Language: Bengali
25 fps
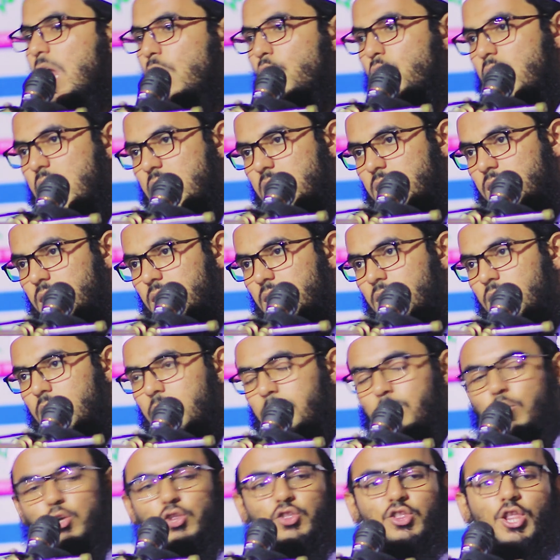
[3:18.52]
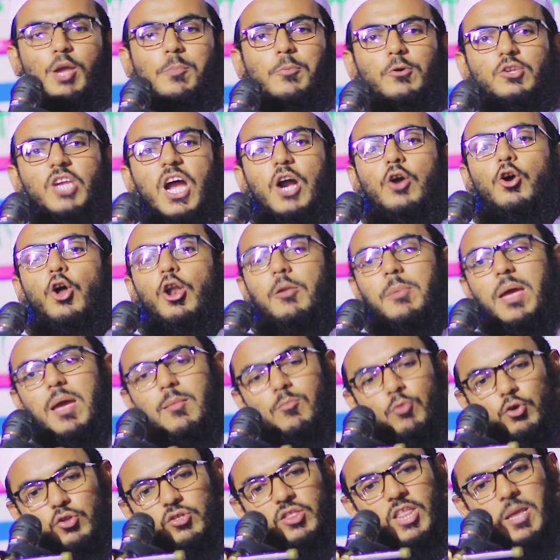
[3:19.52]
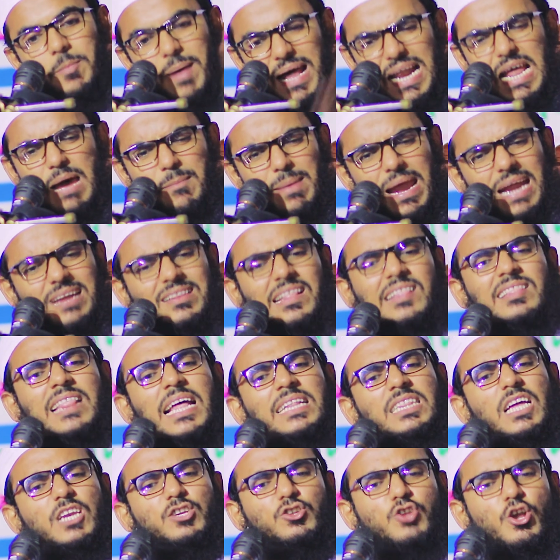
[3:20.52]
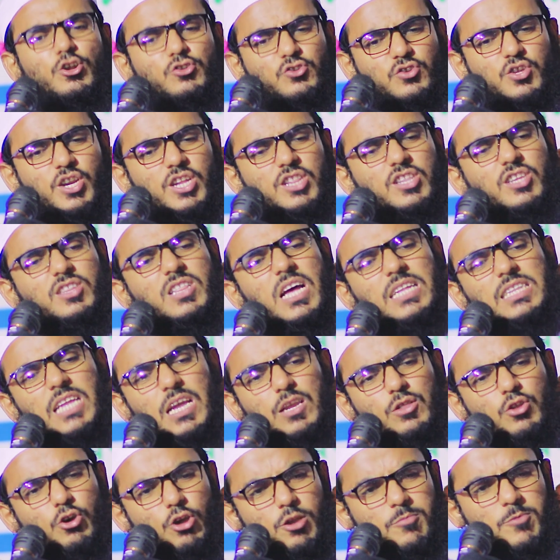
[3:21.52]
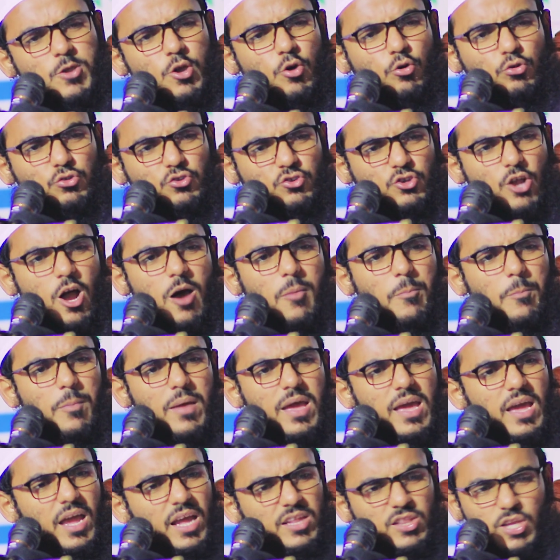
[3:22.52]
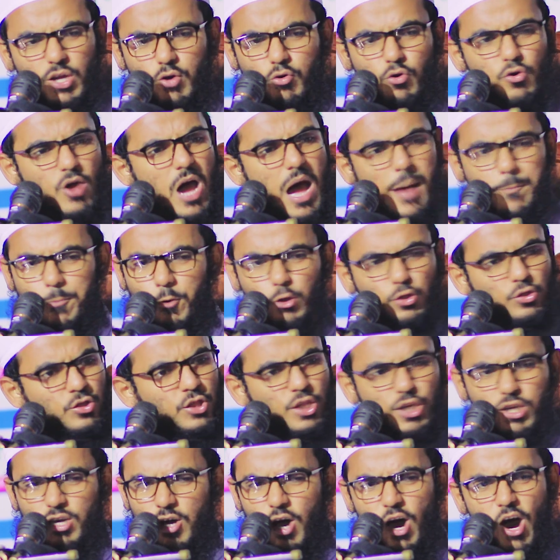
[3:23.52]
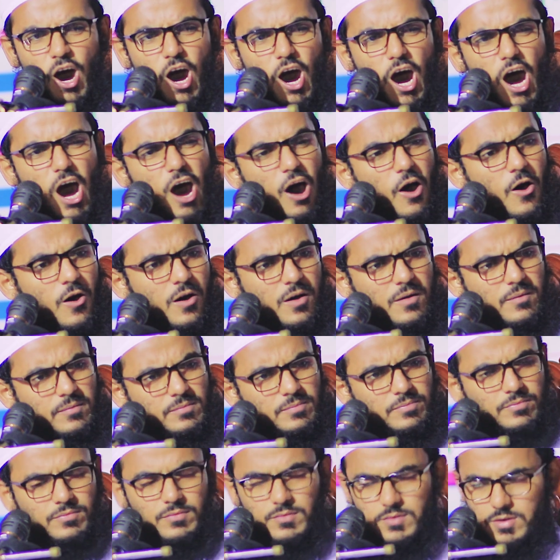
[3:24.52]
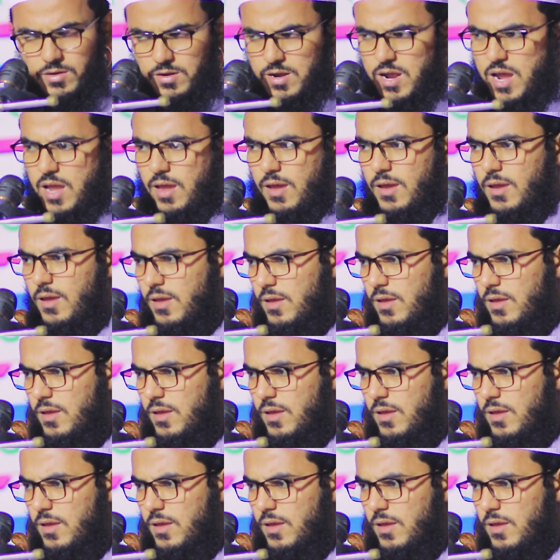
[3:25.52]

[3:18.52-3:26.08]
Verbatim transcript: কারণে মূর্তি পূজা করবে মূর্তি বানাবে তো তাদের সংস্কৃতি তাদের ধর্মীয় উৎসব এতে কোনো আপত্তিও নাই